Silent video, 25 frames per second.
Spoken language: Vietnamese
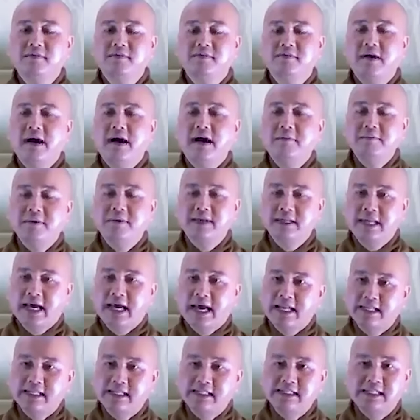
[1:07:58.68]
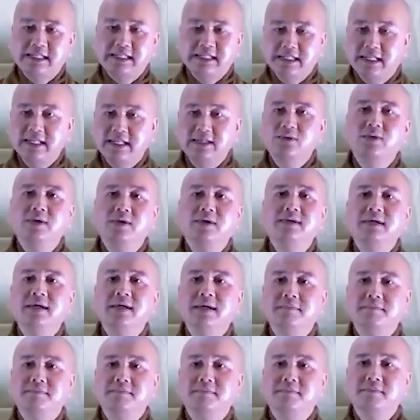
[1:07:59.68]
và mình hành trì để chuyển
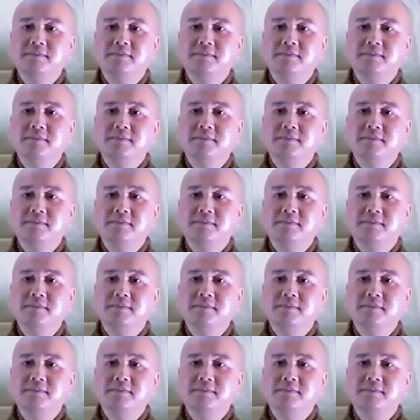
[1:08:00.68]
nghiệp.